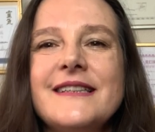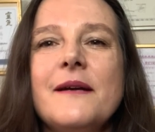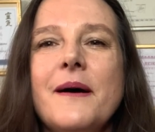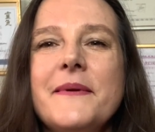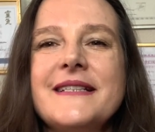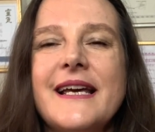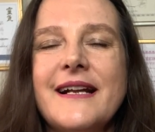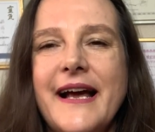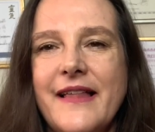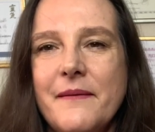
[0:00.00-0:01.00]
te va a avisar
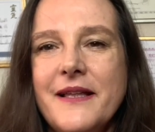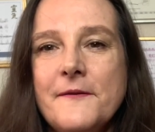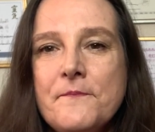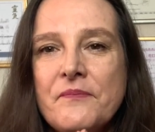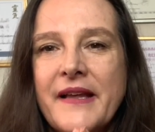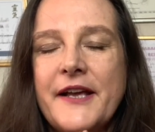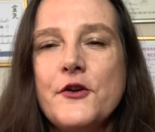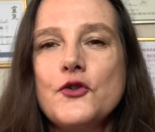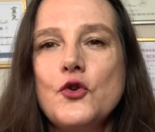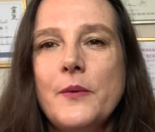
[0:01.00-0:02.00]
cada vez que
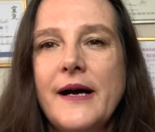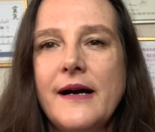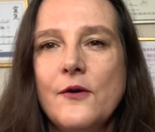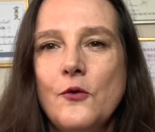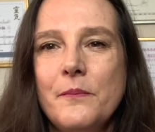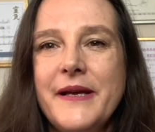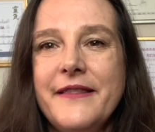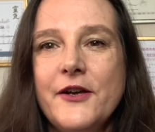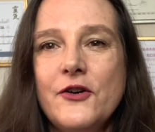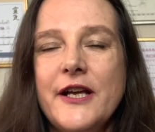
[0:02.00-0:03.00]
yo suba un
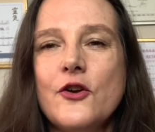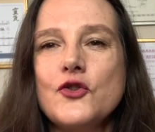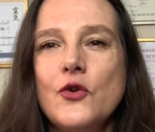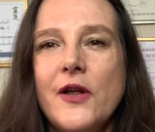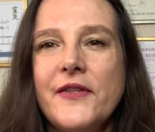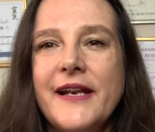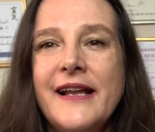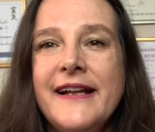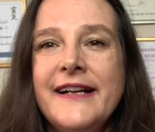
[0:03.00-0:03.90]
vídeo y lo suelo hacer